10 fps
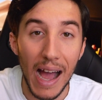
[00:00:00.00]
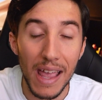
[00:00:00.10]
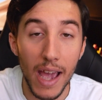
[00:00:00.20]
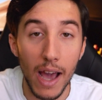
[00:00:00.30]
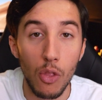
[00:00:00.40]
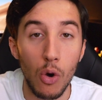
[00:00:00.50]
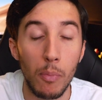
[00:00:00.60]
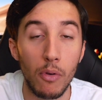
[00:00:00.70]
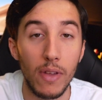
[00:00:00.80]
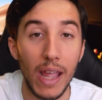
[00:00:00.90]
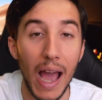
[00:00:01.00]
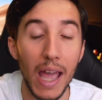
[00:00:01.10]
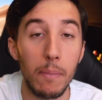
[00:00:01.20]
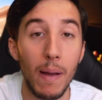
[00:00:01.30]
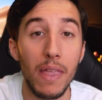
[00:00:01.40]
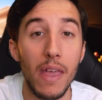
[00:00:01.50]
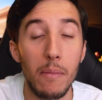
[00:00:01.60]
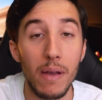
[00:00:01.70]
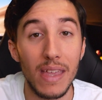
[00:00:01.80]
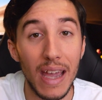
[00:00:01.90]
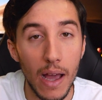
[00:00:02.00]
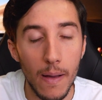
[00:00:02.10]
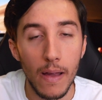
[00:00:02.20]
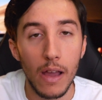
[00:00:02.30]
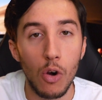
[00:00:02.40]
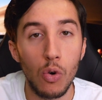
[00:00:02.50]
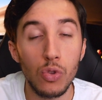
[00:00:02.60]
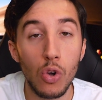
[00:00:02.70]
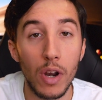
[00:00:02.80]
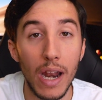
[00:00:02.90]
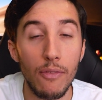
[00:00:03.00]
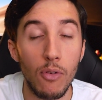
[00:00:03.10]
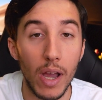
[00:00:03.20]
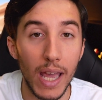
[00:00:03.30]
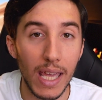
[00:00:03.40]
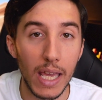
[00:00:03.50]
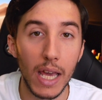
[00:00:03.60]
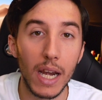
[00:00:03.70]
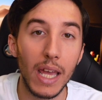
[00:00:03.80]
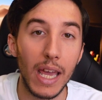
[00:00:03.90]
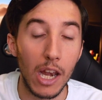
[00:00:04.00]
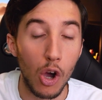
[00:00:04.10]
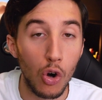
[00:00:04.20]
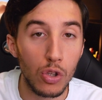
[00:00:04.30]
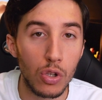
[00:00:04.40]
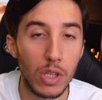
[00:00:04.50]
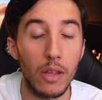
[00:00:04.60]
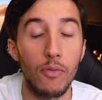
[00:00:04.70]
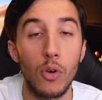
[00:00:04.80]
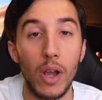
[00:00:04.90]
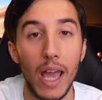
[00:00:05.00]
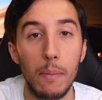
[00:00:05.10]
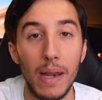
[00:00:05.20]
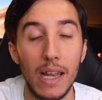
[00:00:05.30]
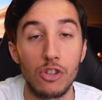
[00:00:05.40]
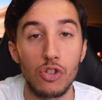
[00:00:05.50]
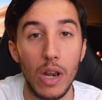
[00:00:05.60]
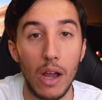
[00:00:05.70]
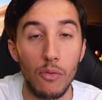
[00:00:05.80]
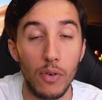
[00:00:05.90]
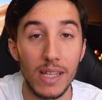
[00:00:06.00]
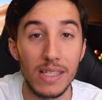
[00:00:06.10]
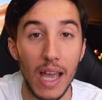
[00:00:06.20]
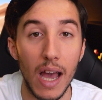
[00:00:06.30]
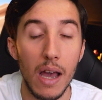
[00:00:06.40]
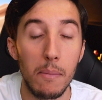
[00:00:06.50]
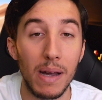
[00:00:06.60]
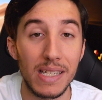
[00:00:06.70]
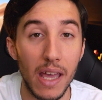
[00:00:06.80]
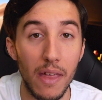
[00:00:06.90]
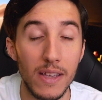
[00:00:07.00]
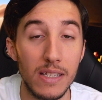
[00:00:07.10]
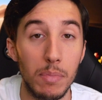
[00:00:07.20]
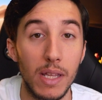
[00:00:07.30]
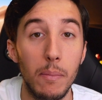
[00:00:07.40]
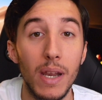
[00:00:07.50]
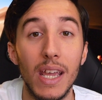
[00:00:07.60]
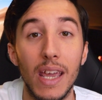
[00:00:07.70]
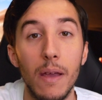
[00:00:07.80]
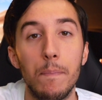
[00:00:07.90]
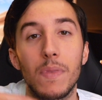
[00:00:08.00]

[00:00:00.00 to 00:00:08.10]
ha llegado por fin a España y además llega junto con el iPhone XR, el otro teléfono que Apple lanzó en la conferencia pasada de septiembre y que